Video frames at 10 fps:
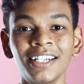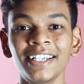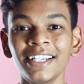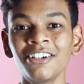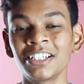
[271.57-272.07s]

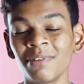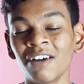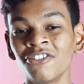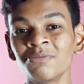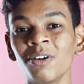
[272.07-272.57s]
लेकिन
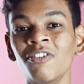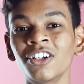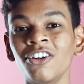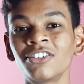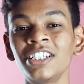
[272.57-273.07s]
स्मार्टफोन्स में
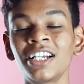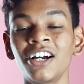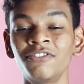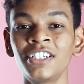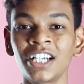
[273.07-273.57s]
ओवरक्लॉकिंग
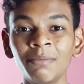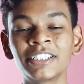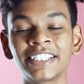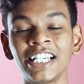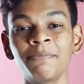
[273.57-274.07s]
काफ़ी कम
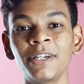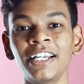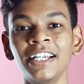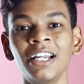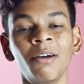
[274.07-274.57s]
स्केल पे
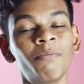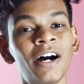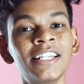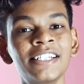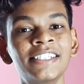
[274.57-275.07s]
है
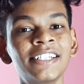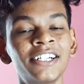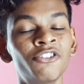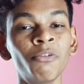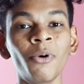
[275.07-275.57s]
मान लीजिए
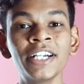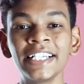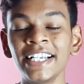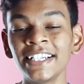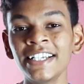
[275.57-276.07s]
2.8 पॉइंट
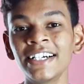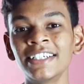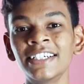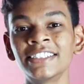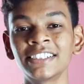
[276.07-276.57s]

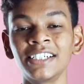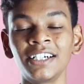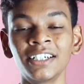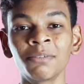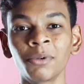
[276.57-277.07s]
का
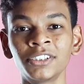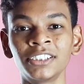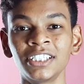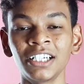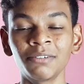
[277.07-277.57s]
अगर
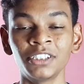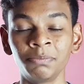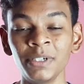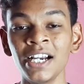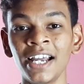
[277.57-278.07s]
प्रोसेसर
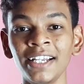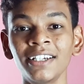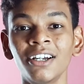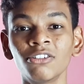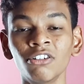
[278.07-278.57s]
स्पीड है
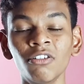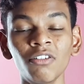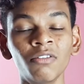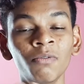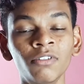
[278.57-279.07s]
तो
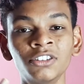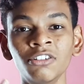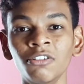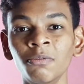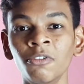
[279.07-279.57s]
जो
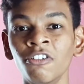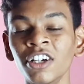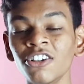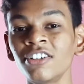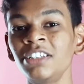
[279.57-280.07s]

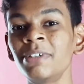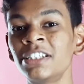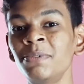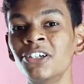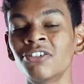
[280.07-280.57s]
ओवरक्लॉकिंग में
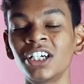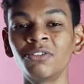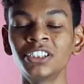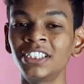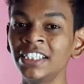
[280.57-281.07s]
स्पीड होगा
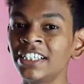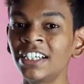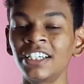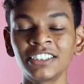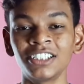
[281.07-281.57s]
वो थ्री
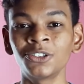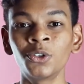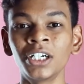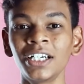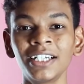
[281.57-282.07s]
गीगा तक
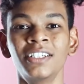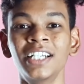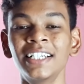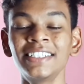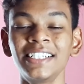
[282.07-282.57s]
होगा
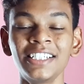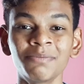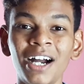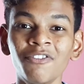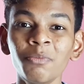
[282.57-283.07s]
यानी कि
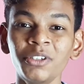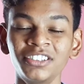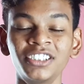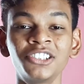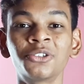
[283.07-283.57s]
स्मार्टफोन
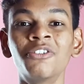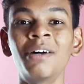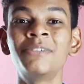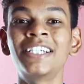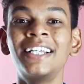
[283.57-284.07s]
प्रोसेसर्स को
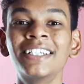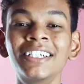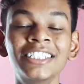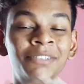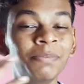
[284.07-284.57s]
हम ज़्यादा
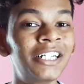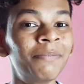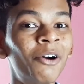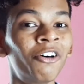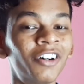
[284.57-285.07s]
स्पीड
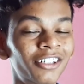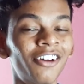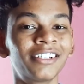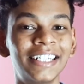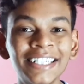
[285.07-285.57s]
में
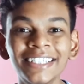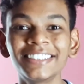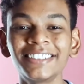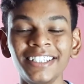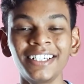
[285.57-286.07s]
ओवरक्लॉक नहीं कर
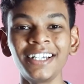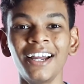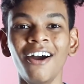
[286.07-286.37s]
सकते हैं